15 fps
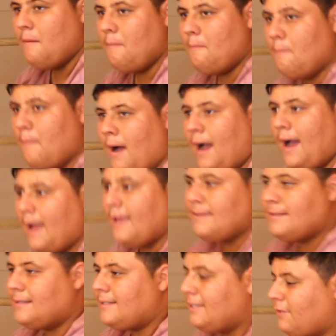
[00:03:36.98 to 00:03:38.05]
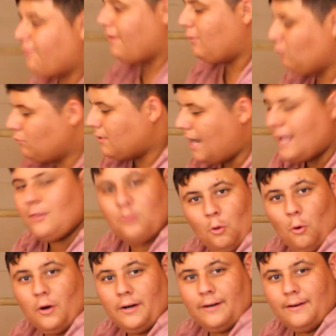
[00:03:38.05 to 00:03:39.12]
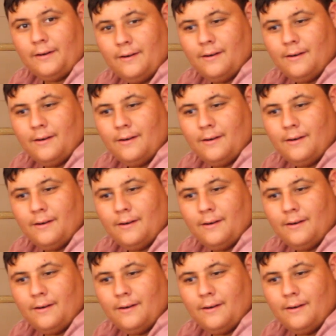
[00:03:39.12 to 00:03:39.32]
Mas a gente fez num trator.